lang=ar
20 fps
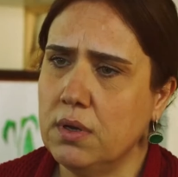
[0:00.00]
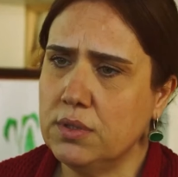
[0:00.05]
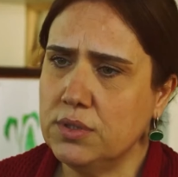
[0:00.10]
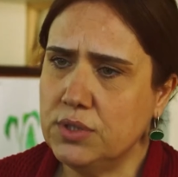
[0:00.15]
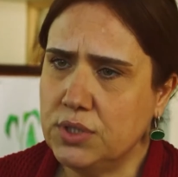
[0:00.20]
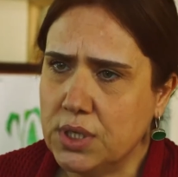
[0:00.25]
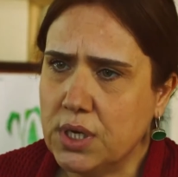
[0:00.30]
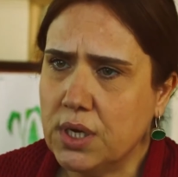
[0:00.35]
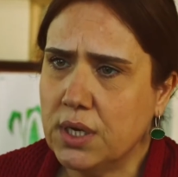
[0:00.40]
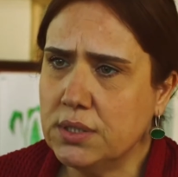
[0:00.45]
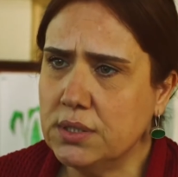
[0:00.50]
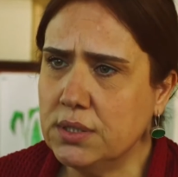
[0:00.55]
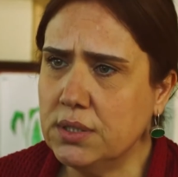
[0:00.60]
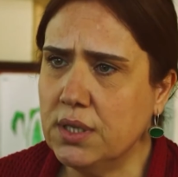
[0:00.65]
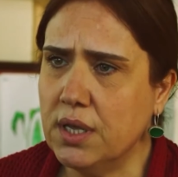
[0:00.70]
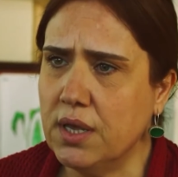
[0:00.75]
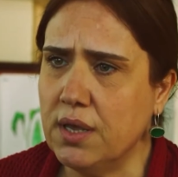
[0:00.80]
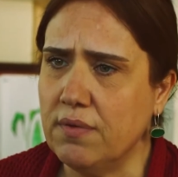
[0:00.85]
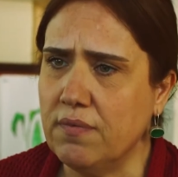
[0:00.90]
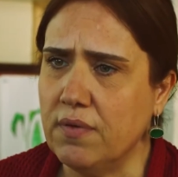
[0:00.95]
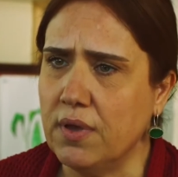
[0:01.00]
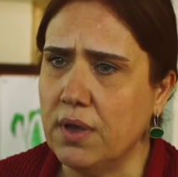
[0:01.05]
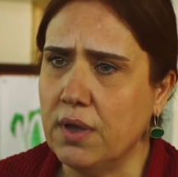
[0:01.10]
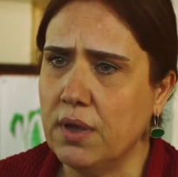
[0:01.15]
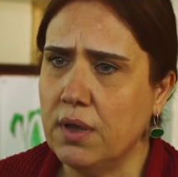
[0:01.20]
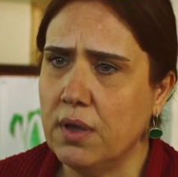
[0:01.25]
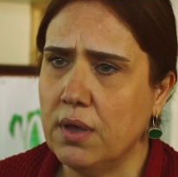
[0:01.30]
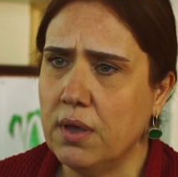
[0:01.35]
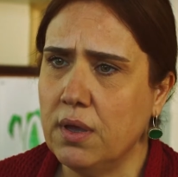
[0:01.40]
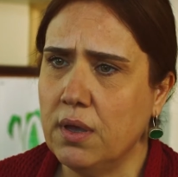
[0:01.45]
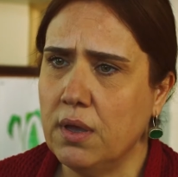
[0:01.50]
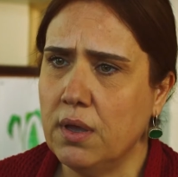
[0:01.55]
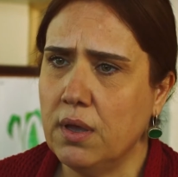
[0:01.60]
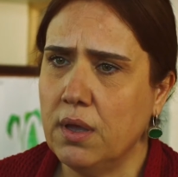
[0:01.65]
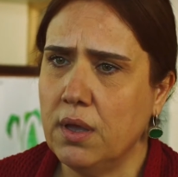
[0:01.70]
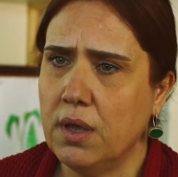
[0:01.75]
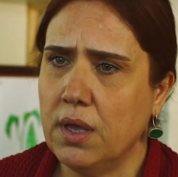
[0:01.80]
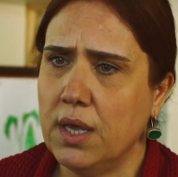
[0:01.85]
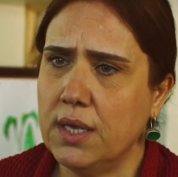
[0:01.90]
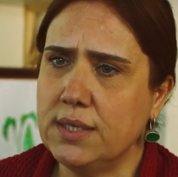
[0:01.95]
جهاد هنيك كمان
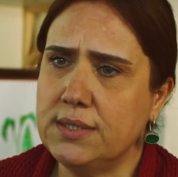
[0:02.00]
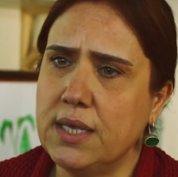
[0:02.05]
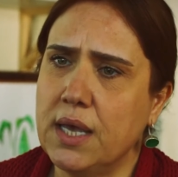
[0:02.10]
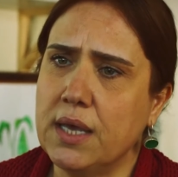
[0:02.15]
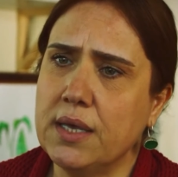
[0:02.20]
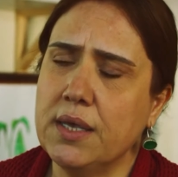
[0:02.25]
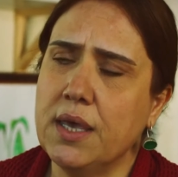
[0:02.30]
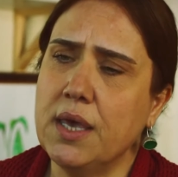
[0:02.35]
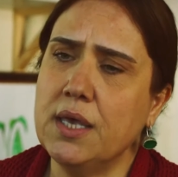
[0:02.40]
هي طالعة